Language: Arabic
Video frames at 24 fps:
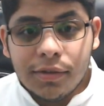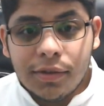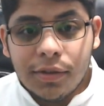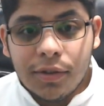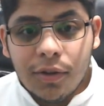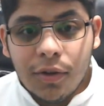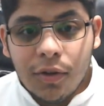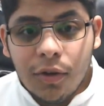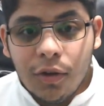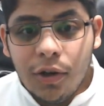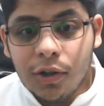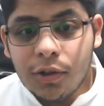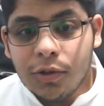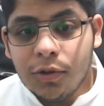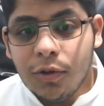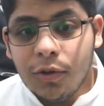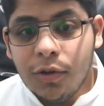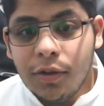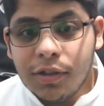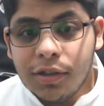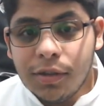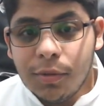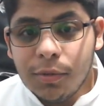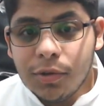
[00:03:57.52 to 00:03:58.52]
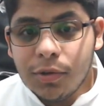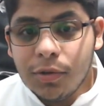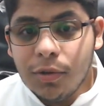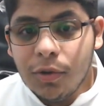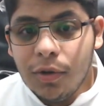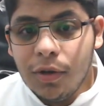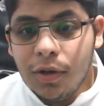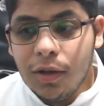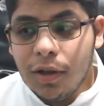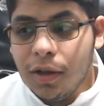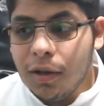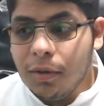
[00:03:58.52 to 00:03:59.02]
وان تكون زي ما
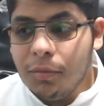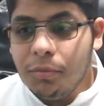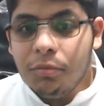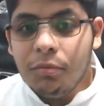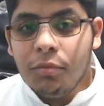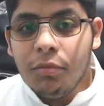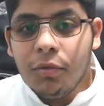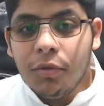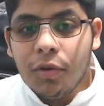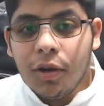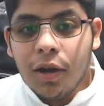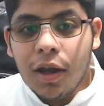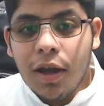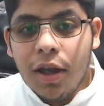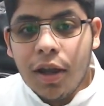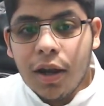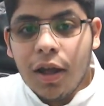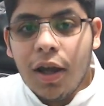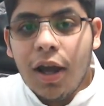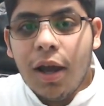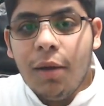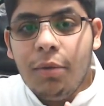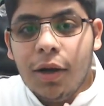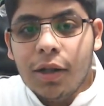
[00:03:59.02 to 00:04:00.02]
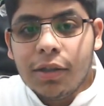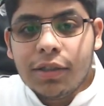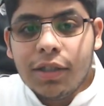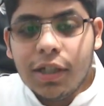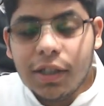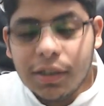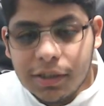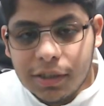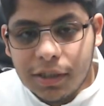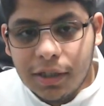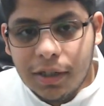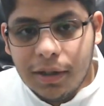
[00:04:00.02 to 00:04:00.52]
تقول آه، غير قابله
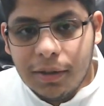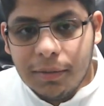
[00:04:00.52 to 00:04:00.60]
للتحطيم